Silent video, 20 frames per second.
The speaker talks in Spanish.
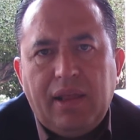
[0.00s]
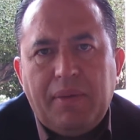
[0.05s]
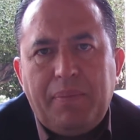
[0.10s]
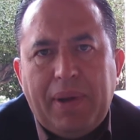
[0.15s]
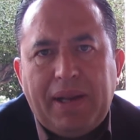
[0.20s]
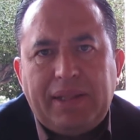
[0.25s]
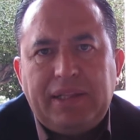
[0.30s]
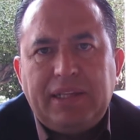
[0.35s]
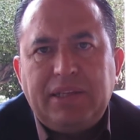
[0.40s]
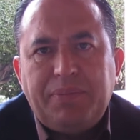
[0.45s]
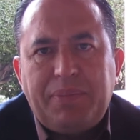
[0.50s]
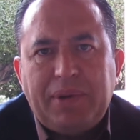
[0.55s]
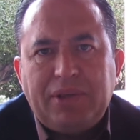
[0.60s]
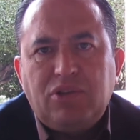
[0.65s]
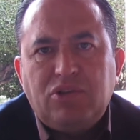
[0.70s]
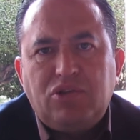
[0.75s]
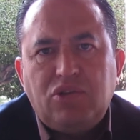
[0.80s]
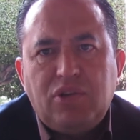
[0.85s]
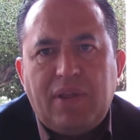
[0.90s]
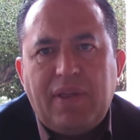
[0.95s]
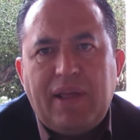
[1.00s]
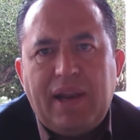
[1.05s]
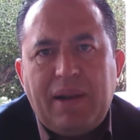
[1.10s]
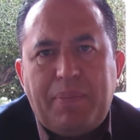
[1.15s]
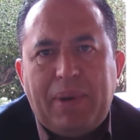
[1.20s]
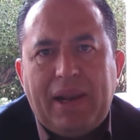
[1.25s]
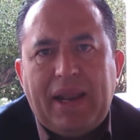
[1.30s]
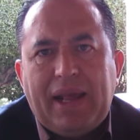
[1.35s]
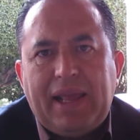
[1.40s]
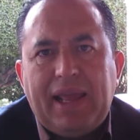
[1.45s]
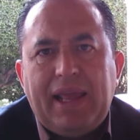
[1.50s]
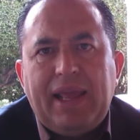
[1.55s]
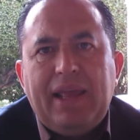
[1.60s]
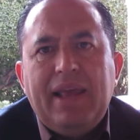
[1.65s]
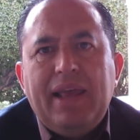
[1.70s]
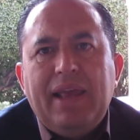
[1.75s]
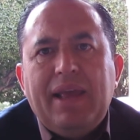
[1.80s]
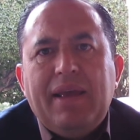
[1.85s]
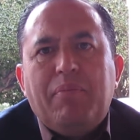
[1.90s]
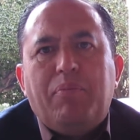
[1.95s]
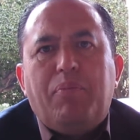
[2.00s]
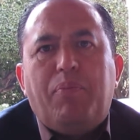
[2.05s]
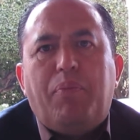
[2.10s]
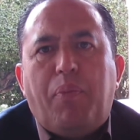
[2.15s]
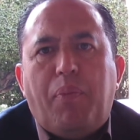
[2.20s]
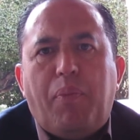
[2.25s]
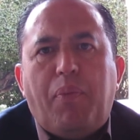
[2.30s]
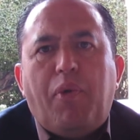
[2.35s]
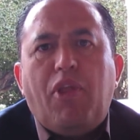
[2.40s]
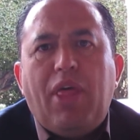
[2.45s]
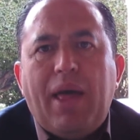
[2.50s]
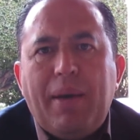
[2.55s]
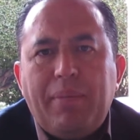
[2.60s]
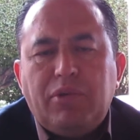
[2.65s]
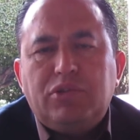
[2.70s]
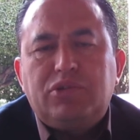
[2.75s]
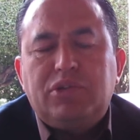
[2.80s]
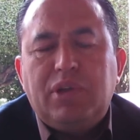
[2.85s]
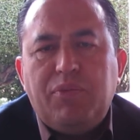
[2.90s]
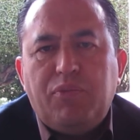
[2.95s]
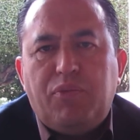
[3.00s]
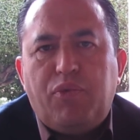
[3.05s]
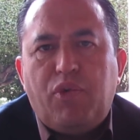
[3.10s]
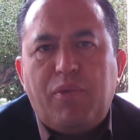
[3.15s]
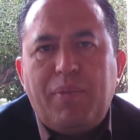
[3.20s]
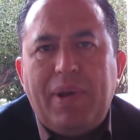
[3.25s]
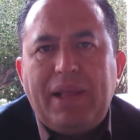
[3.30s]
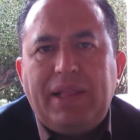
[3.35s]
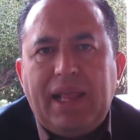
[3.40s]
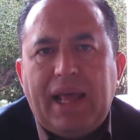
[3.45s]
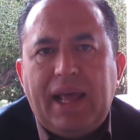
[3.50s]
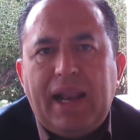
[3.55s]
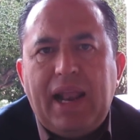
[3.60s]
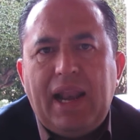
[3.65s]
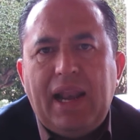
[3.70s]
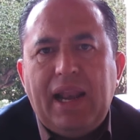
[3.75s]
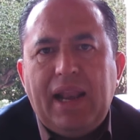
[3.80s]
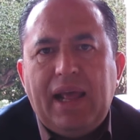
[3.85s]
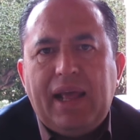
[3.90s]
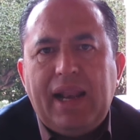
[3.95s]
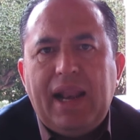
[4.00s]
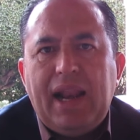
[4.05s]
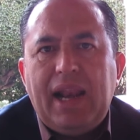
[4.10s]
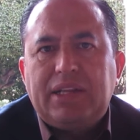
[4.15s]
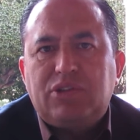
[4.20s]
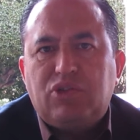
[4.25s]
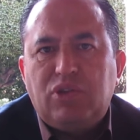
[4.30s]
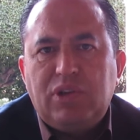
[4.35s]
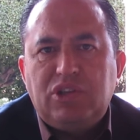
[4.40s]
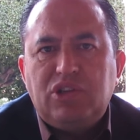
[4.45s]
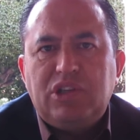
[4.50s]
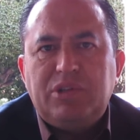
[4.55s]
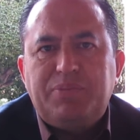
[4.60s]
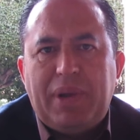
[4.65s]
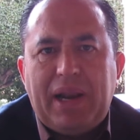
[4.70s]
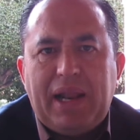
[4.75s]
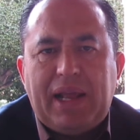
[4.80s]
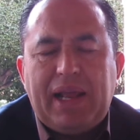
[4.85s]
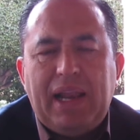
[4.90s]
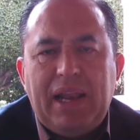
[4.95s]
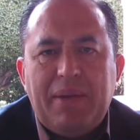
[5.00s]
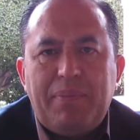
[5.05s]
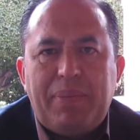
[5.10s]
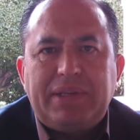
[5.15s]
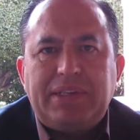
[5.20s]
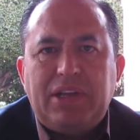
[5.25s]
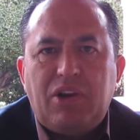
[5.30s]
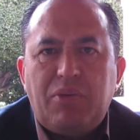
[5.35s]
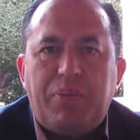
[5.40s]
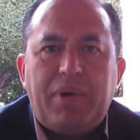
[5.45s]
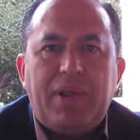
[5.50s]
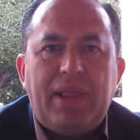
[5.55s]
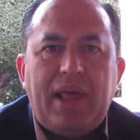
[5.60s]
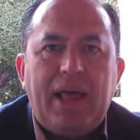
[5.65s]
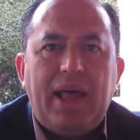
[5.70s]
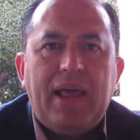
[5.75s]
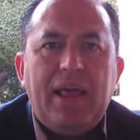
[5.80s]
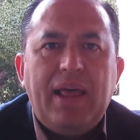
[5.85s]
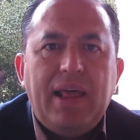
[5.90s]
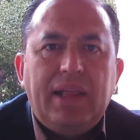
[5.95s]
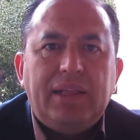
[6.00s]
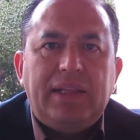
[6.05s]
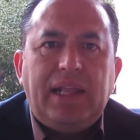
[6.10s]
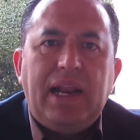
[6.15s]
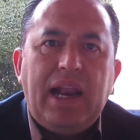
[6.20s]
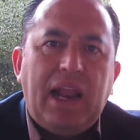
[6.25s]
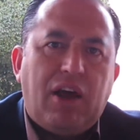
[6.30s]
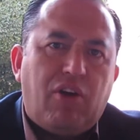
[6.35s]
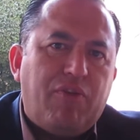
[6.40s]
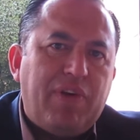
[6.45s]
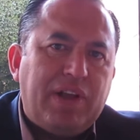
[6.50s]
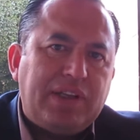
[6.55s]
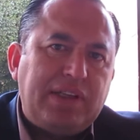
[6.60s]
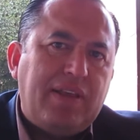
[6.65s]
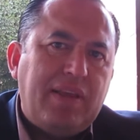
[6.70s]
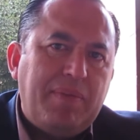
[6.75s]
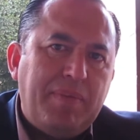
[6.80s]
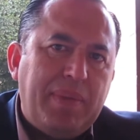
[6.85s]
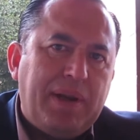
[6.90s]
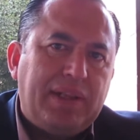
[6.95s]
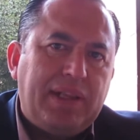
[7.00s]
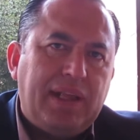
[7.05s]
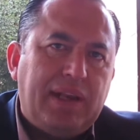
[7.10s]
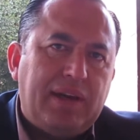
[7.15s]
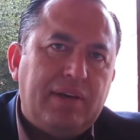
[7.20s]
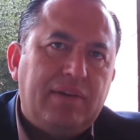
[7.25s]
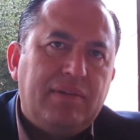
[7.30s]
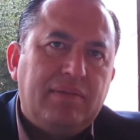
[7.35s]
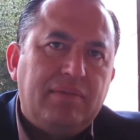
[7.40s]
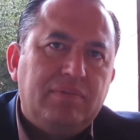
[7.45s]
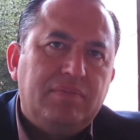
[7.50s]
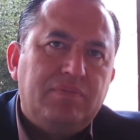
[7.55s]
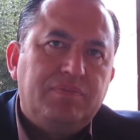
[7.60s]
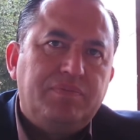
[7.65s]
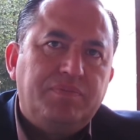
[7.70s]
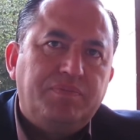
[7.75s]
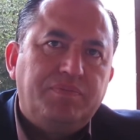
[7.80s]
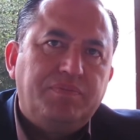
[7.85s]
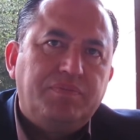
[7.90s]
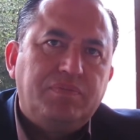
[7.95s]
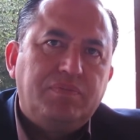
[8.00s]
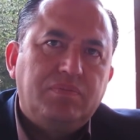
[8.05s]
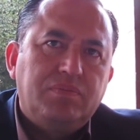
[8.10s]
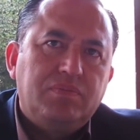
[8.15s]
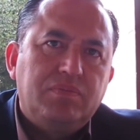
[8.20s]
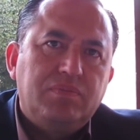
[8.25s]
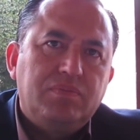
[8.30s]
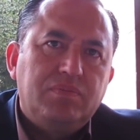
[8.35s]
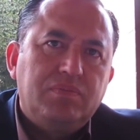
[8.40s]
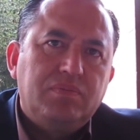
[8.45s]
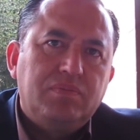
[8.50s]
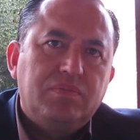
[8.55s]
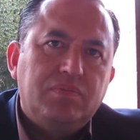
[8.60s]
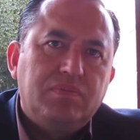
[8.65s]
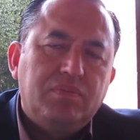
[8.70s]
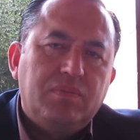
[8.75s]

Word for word: participación ciudadana para que podamos en forma integral crear las condiciones para que el empresario pueda tener la confianza de invertir. En materia de, de salud.